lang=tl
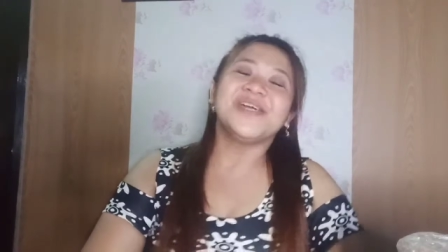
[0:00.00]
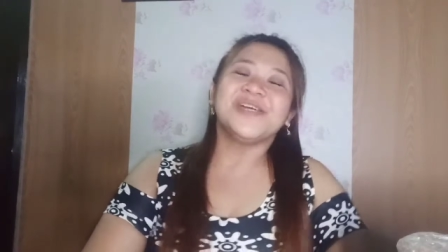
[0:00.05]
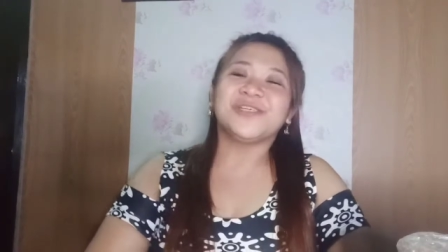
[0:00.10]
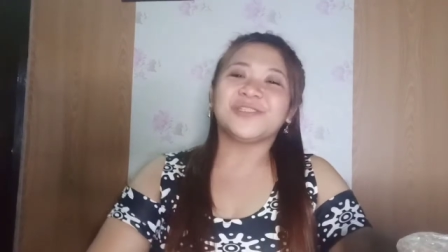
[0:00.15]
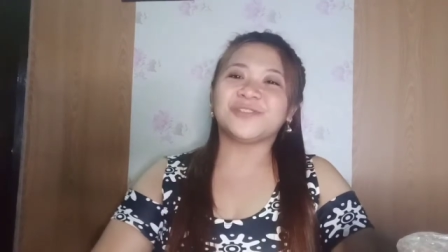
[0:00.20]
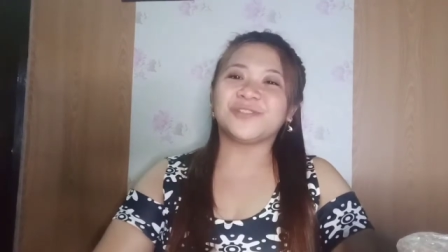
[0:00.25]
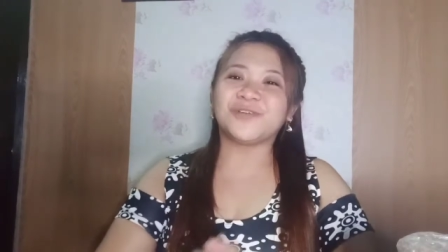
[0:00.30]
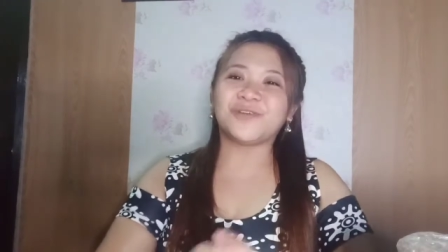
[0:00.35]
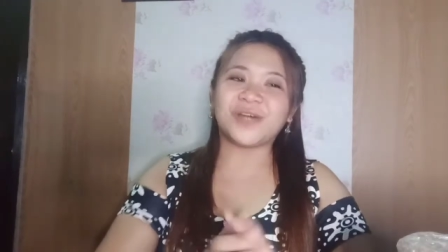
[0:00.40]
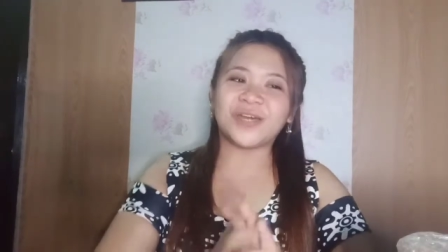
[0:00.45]

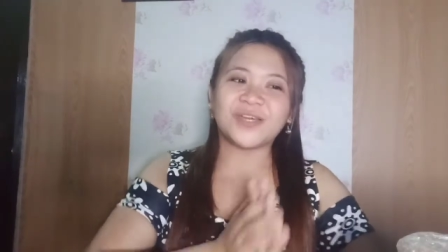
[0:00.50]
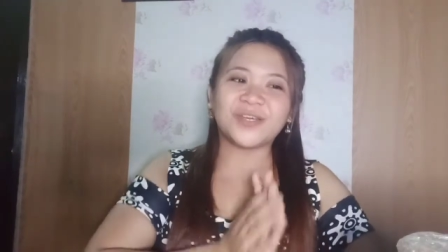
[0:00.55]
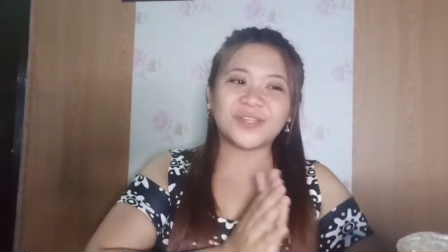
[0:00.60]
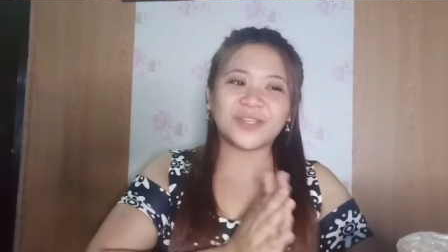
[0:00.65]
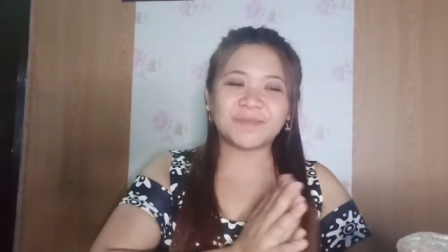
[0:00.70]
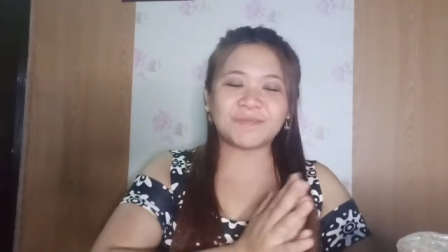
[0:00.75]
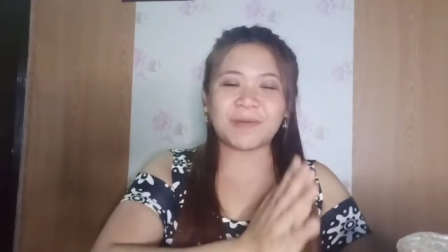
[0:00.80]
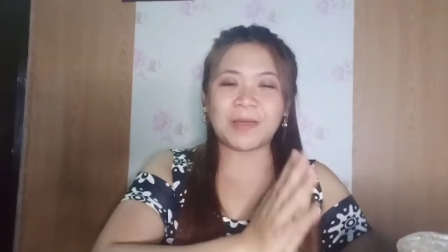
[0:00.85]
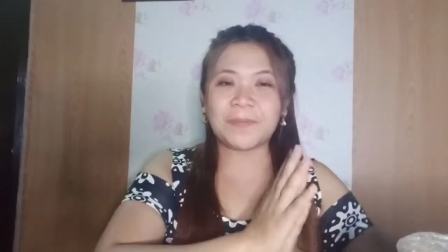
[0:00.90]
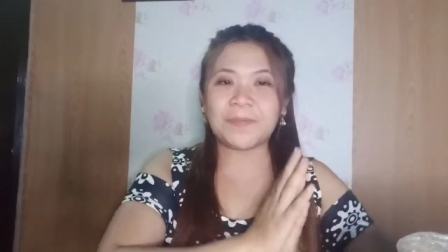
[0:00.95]
So,
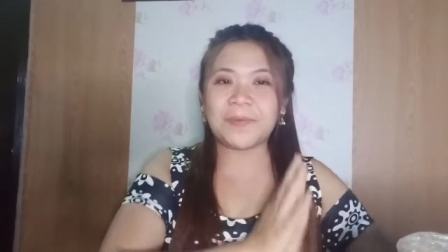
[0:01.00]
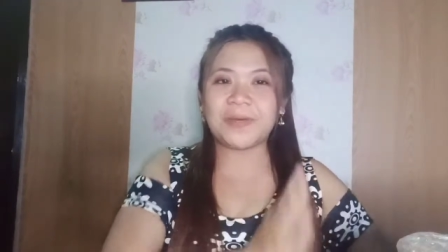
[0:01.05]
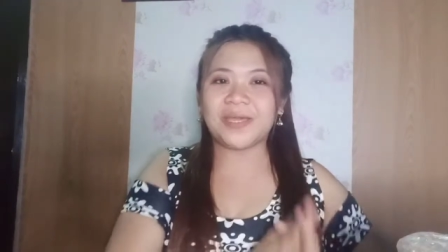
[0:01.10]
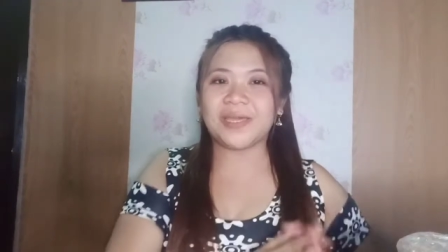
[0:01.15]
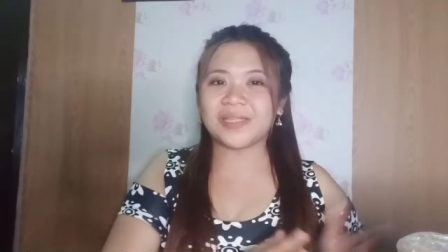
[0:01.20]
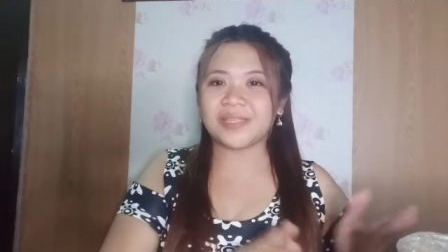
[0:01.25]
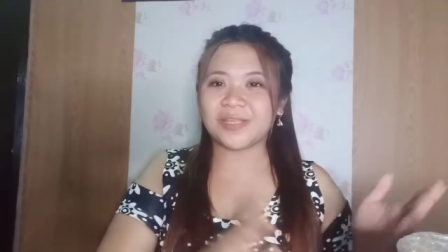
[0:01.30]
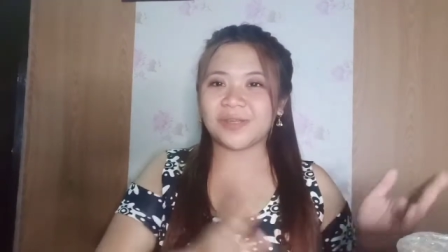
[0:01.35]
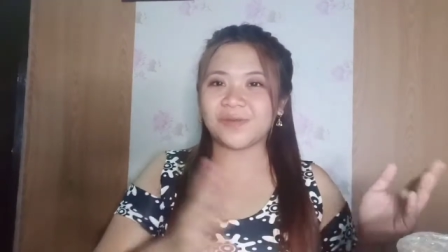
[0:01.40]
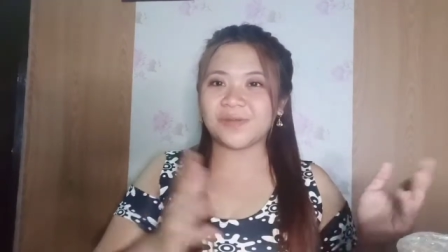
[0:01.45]
ngayon,
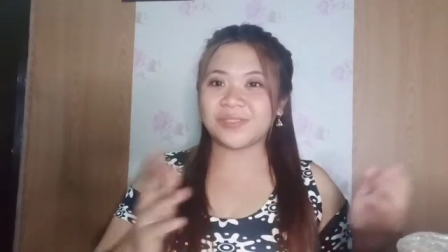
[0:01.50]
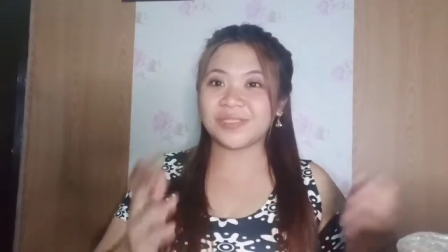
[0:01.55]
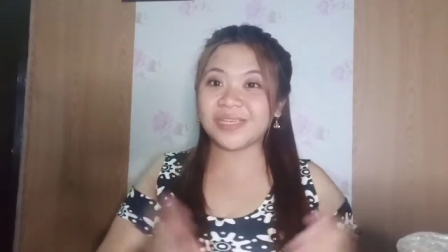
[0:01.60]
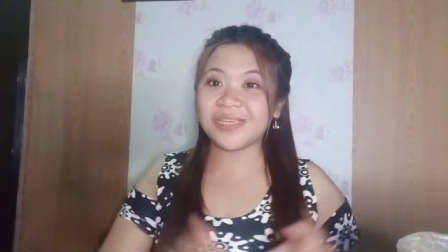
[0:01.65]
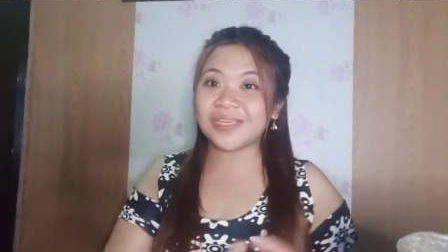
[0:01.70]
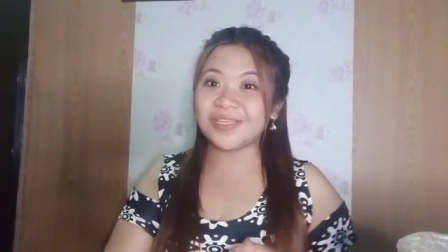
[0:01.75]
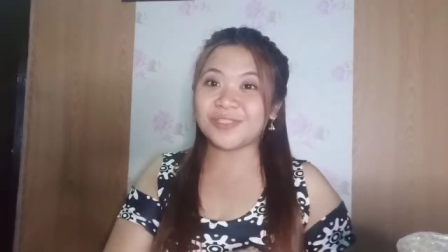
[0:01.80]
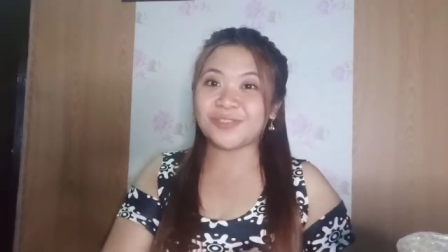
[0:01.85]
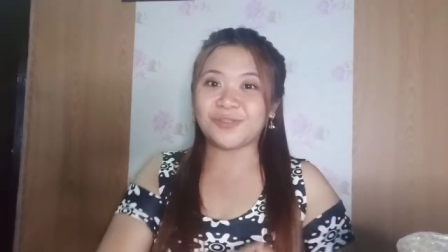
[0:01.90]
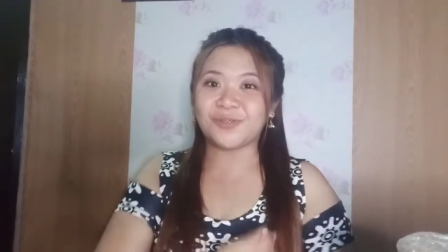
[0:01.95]
ipapakita ko sa
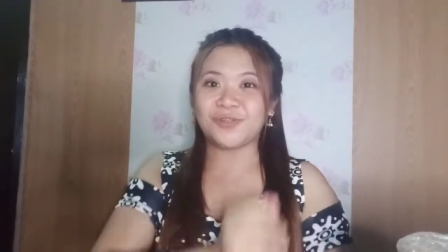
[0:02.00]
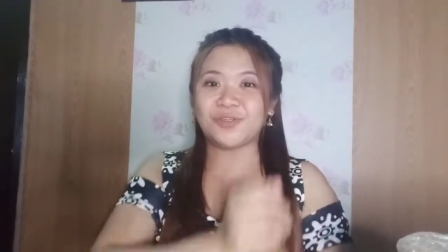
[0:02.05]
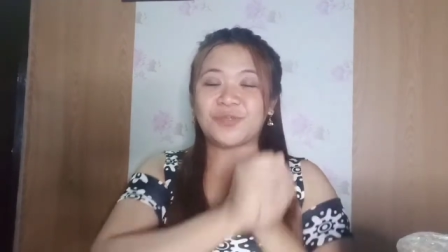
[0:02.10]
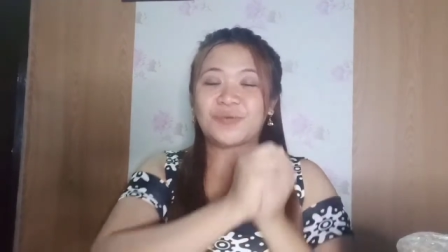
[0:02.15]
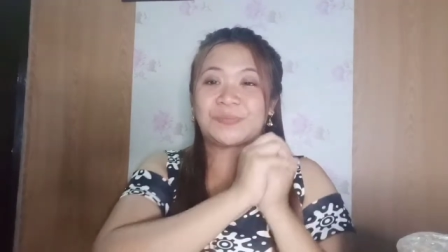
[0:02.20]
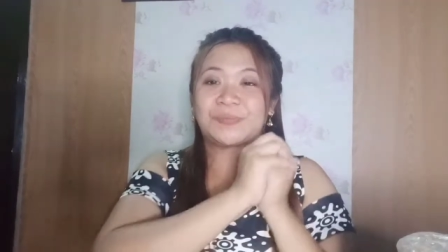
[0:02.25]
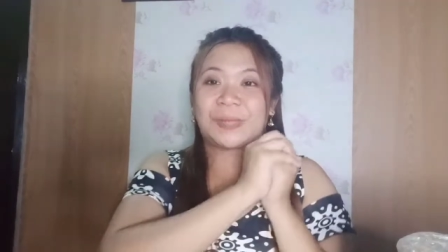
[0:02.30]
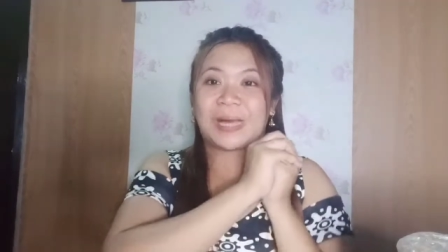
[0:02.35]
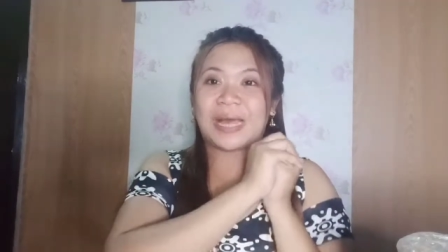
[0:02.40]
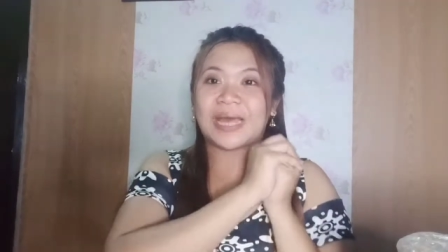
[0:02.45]
inyo
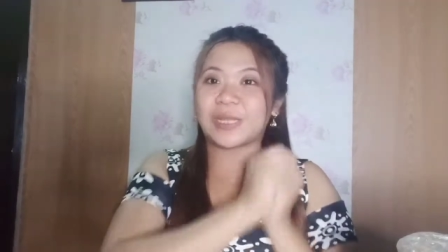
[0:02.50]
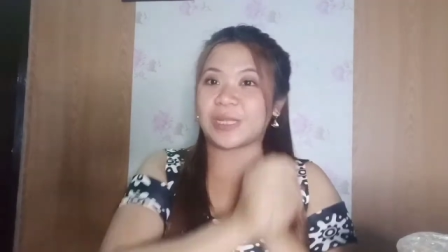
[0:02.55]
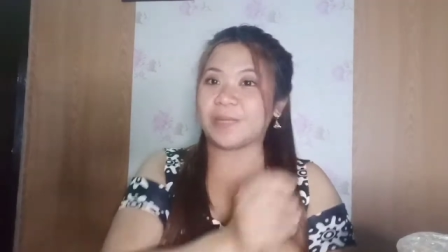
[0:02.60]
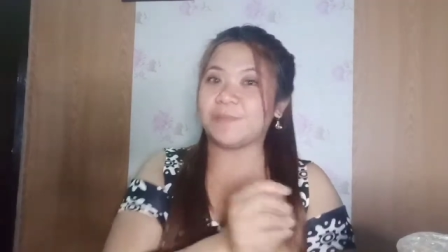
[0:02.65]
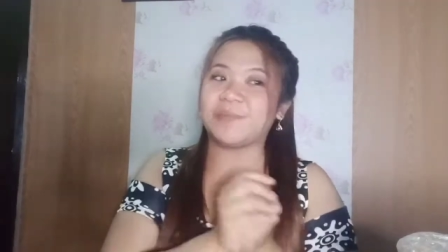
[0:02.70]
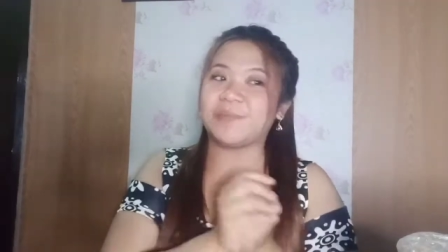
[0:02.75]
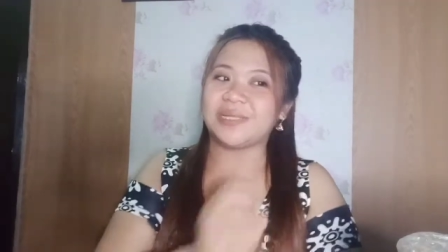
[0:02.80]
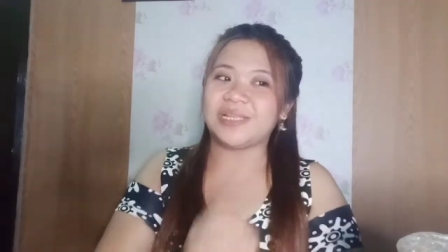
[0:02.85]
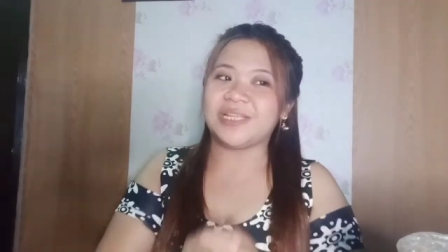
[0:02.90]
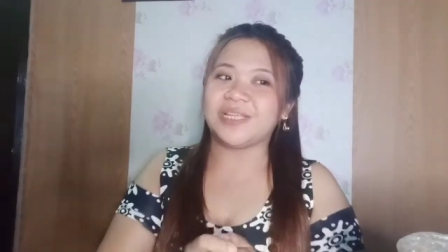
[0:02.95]
yung mga
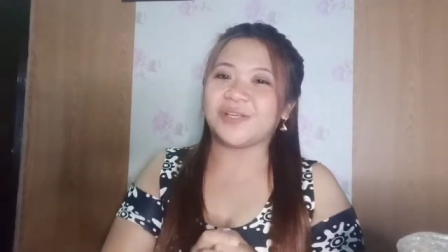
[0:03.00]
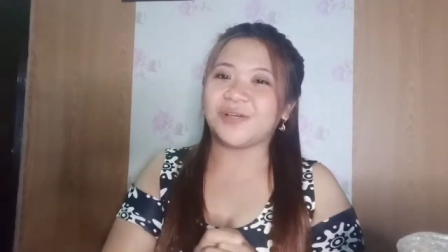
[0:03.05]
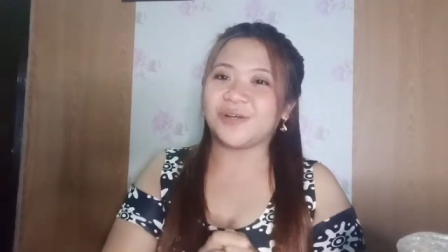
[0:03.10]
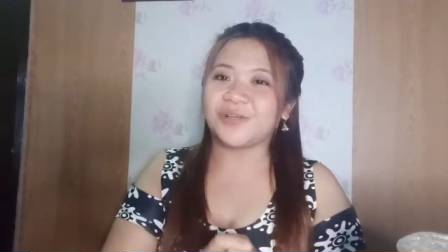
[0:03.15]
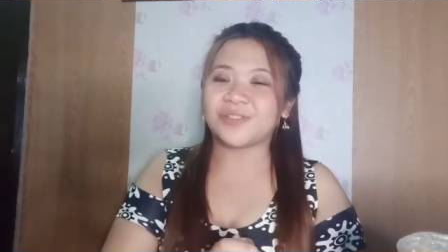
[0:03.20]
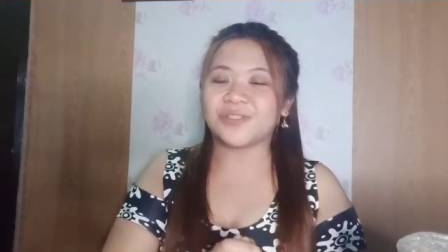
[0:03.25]
nabili ko.